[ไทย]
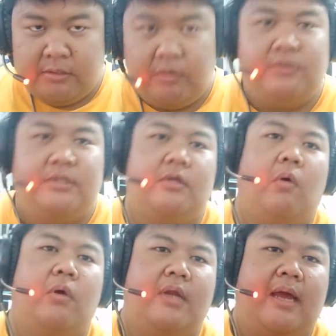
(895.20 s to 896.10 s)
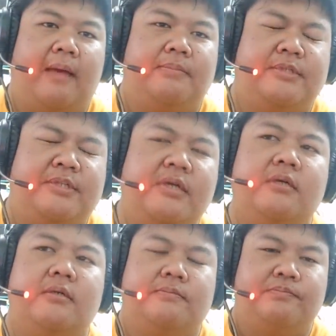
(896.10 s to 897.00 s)
โซสโตนนะครับซึ่ง
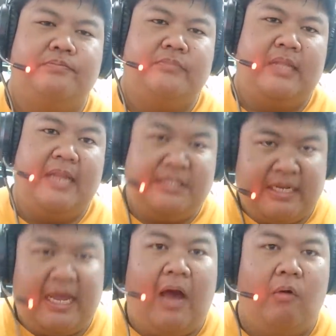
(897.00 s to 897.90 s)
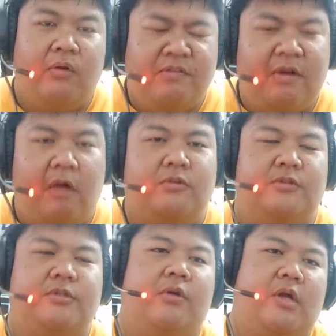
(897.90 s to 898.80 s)
เลสเกลที่เฝ้าโซ
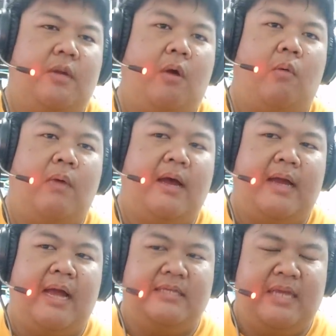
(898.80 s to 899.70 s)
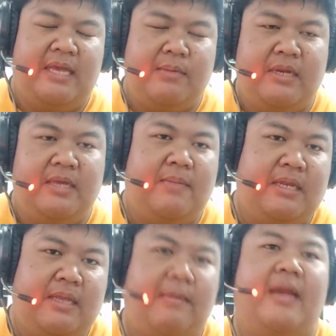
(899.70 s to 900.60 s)
โซเนี่ยก็บอกว่าการจะได้อัญมณีเม็
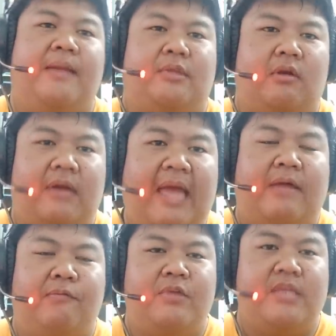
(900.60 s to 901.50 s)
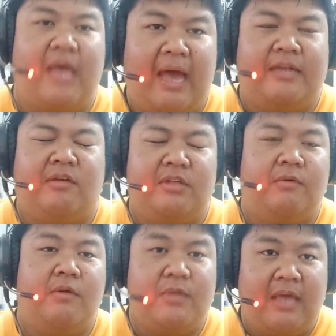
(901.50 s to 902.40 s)
ดนี้มาเนี่ยมันต้องแลกกับวิญญาณต้องสัง
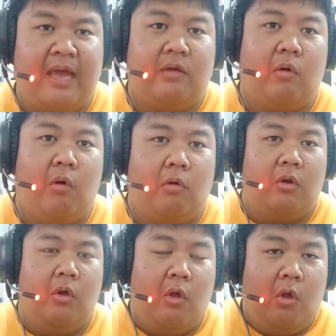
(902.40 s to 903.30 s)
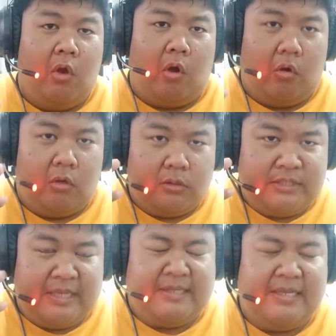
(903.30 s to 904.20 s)
เวยวิญญาณของนของ
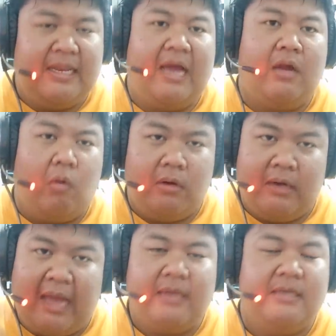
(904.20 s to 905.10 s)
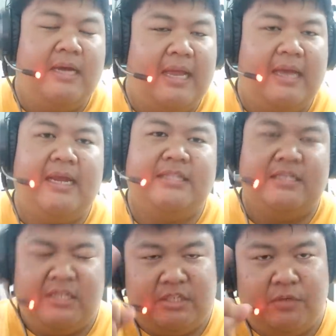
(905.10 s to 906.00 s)
สิ่งที่รักคนรักหรืออะไรก็ได้สั
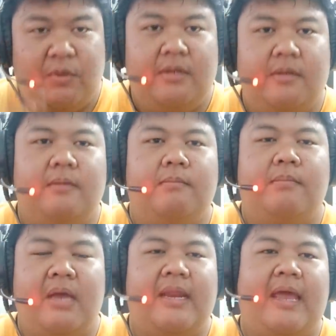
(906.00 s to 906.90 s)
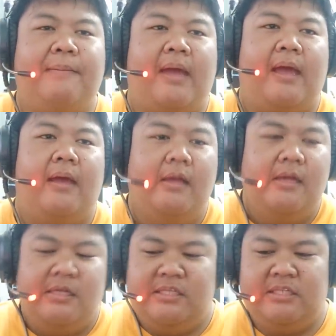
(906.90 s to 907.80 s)
กหนึ่งชีวิตเพื่อให้ได้มา
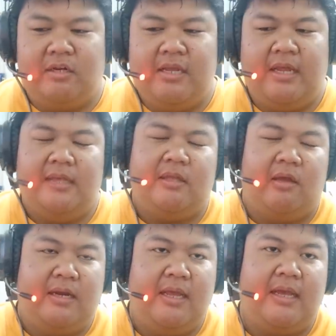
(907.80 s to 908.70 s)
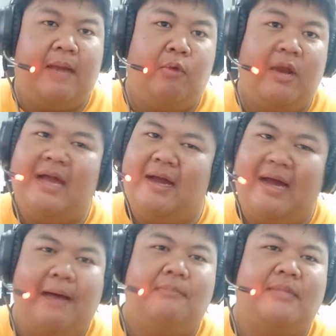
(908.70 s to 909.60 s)
ซึ่งตอนนี้ตอนนั้นเนี่ยกามอร่าก็
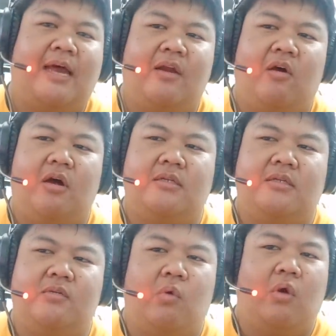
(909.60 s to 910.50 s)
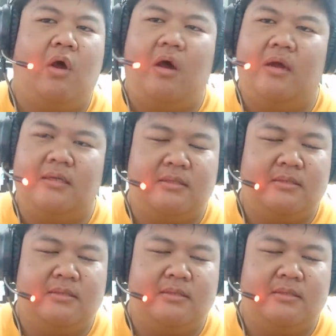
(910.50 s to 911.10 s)
ขำธานอสหัวเราะ